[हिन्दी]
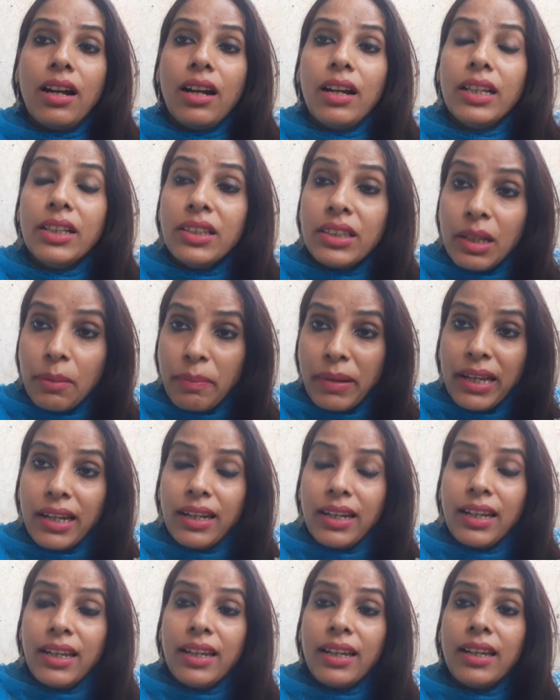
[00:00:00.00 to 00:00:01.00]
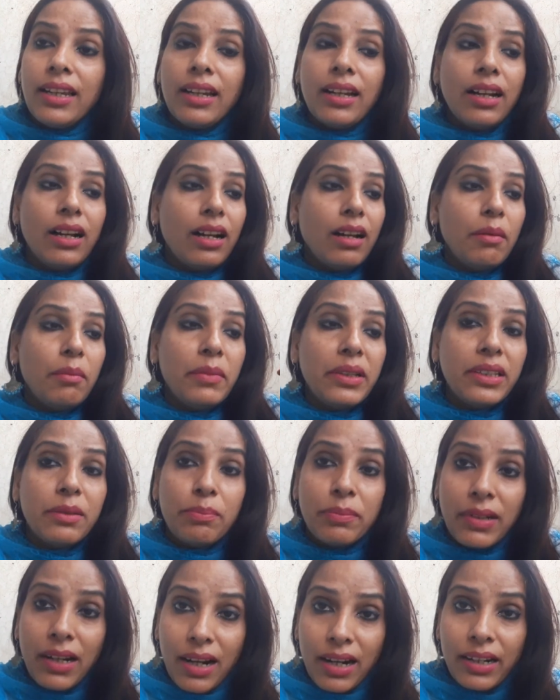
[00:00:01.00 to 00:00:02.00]
इससे पहले हम इस
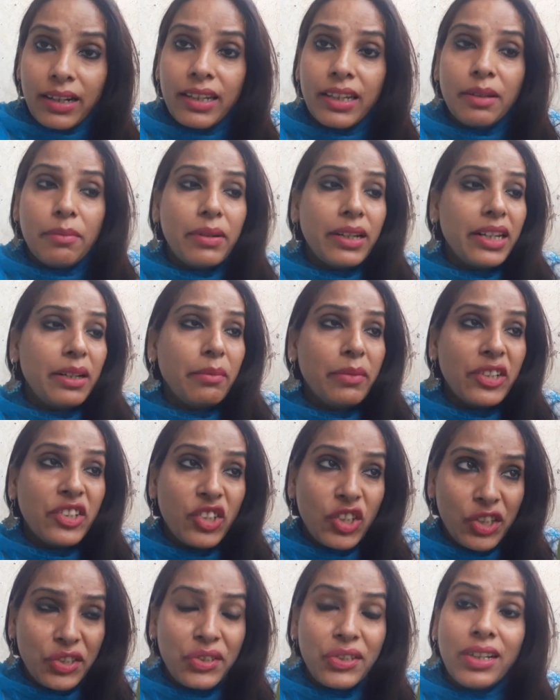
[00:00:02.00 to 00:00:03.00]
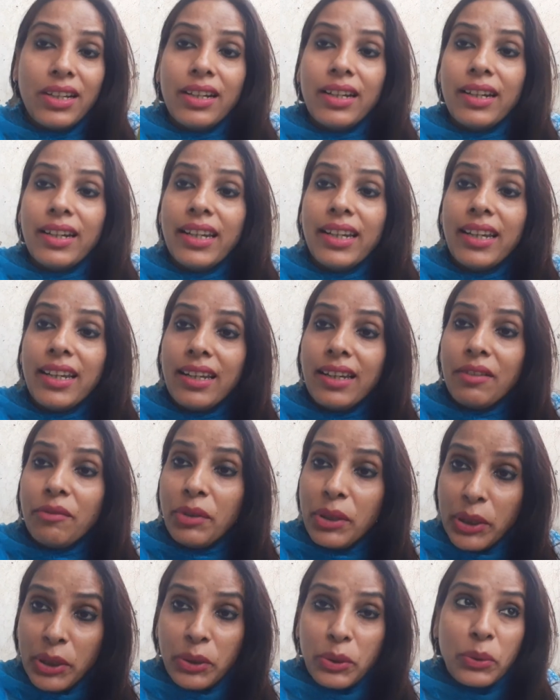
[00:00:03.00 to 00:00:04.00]
प्लांट के बारे में चर्चा करें
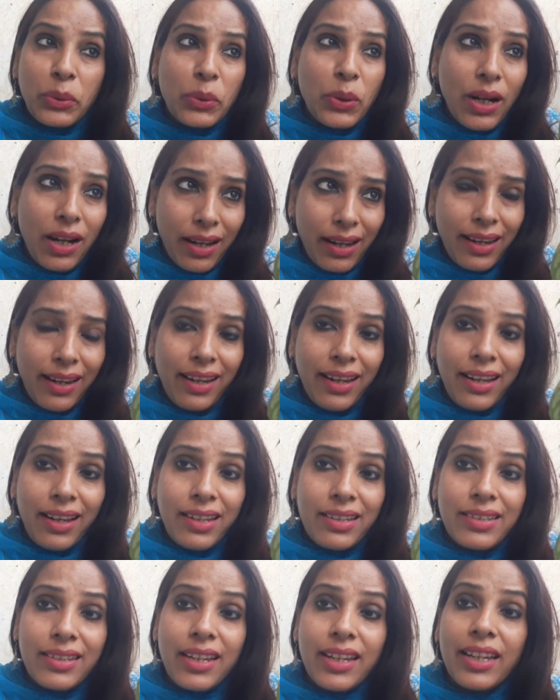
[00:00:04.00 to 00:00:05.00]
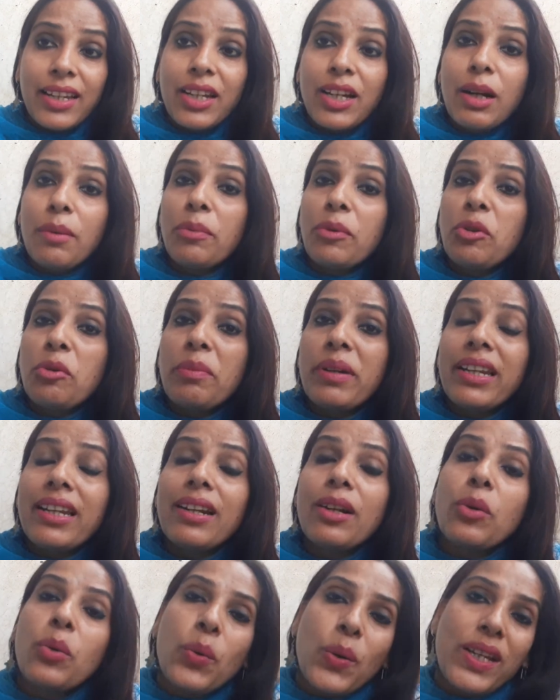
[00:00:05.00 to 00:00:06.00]
वीडियो को आगे लेकर जाएं आपको मेरी
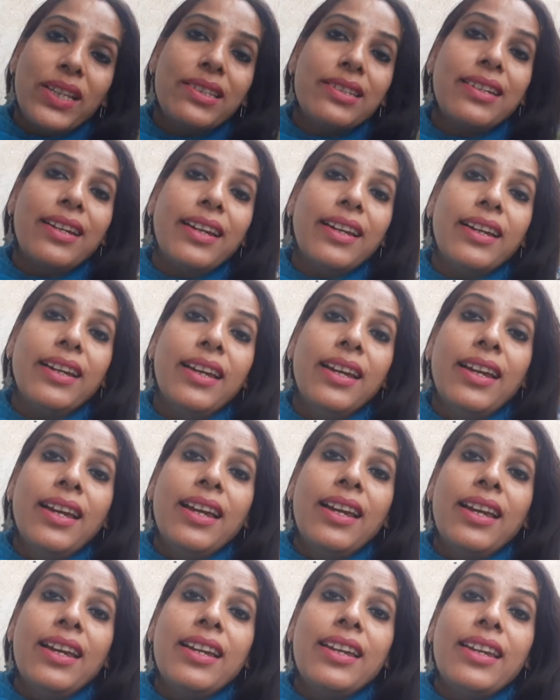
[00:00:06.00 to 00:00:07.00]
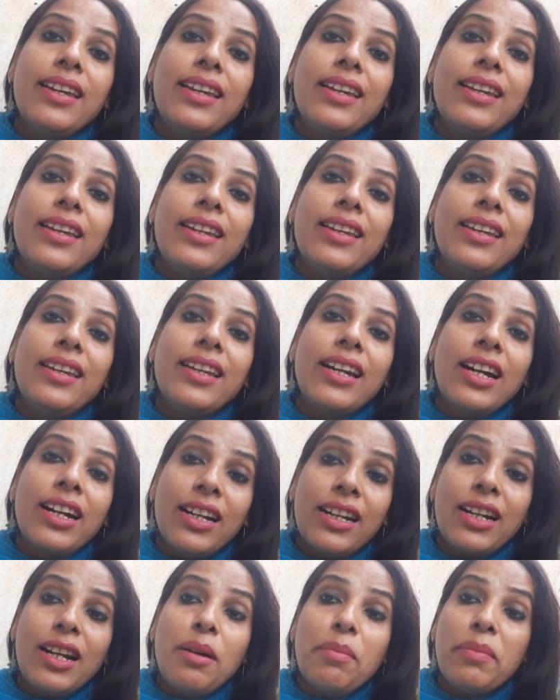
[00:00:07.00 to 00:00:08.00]
रिक्वेस्ट है कि
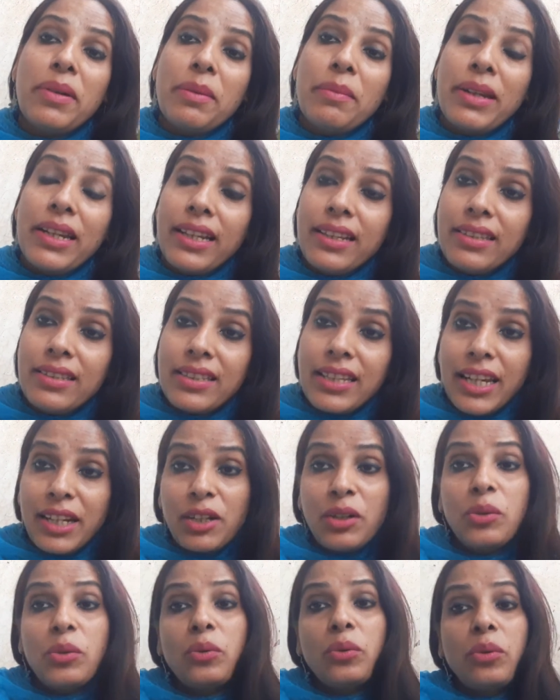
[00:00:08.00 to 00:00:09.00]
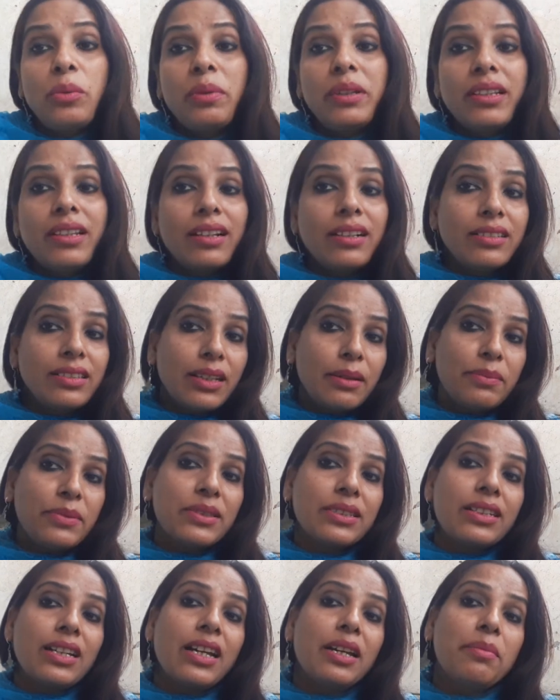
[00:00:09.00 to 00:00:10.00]
अगर आपने मेरे इस चैनल को अभी तक
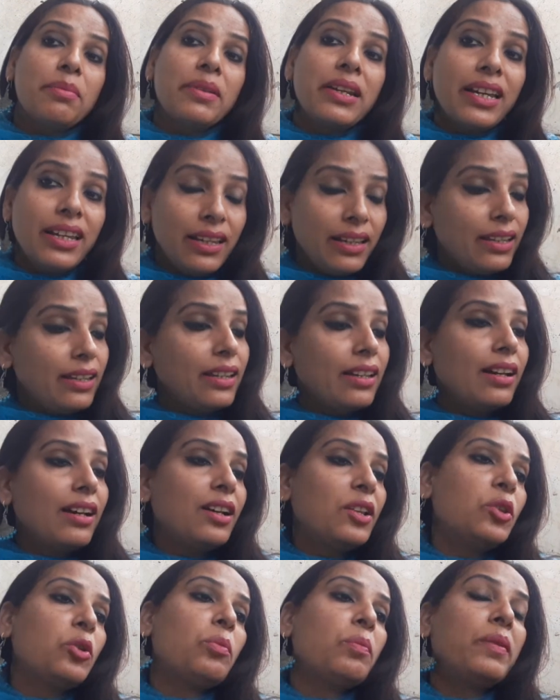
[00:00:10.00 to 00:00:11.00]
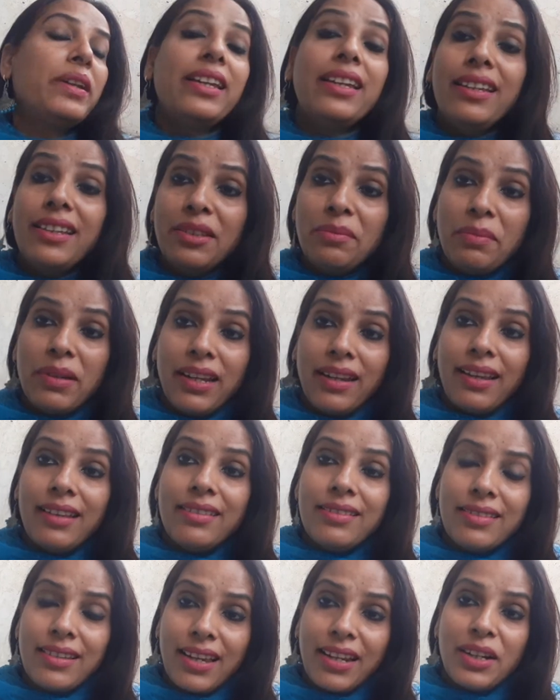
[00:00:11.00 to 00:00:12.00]
सब्सक्राइब नहीं किया तो प्लीज़ मेरे
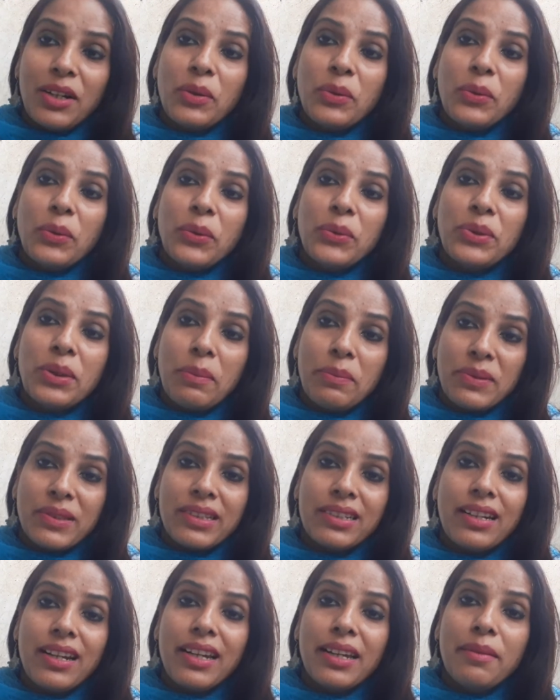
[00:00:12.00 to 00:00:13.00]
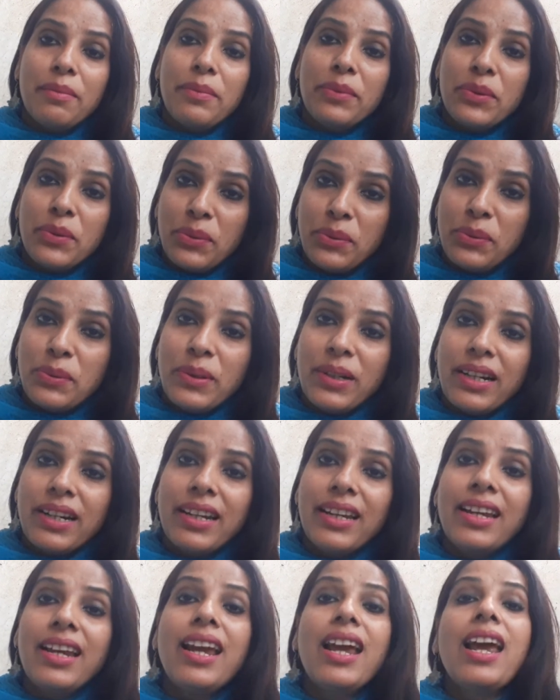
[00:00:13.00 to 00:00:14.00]
इस चैनल को सब्सक्राइब जरूर
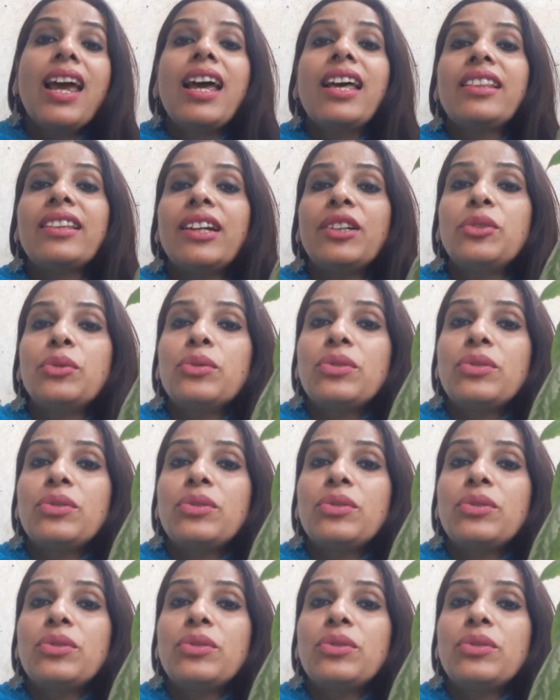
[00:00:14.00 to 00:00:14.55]
करें ताकि